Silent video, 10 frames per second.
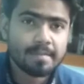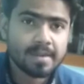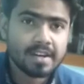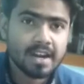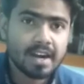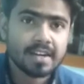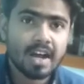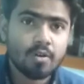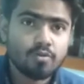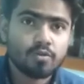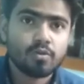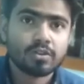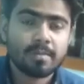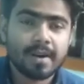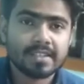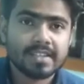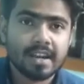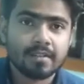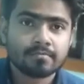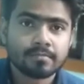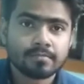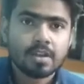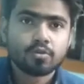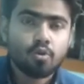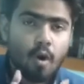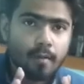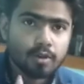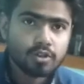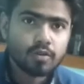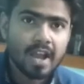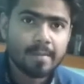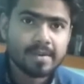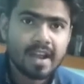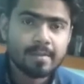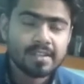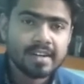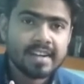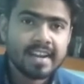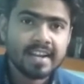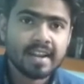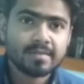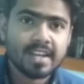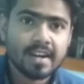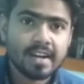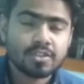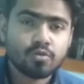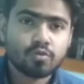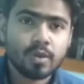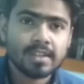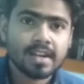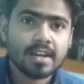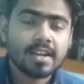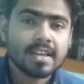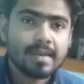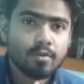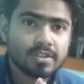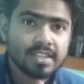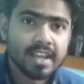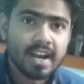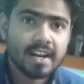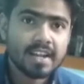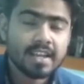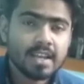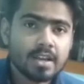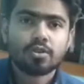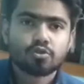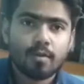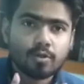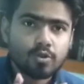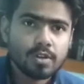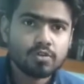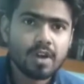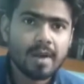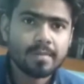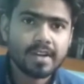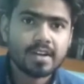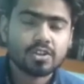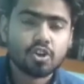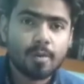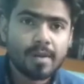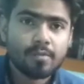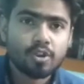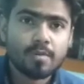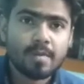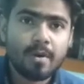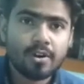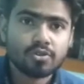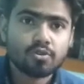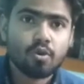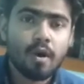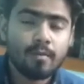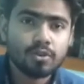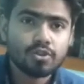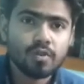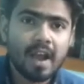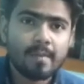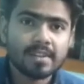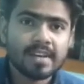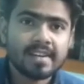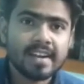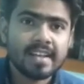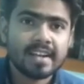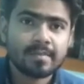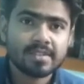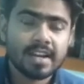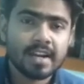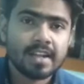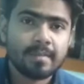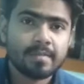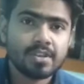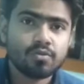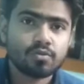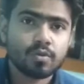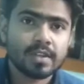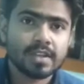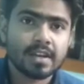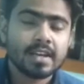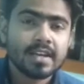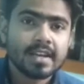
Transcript: অ্যাডমিট কার্ড ডাউনলোড করতে পারছি না তো অবশ্যই আপনি আমাদের টেলিগ্রাম চ্যানেলে যুক্ত হয়ে যান এবং সেখানে সমস্ত কিছুর আপডেট সবার প্রথমে পাওয়ার জন্য অবশ্যই আমাদের টেলিগ্রাম চ্যানেলে আপনি যুক্ত হয়ে যান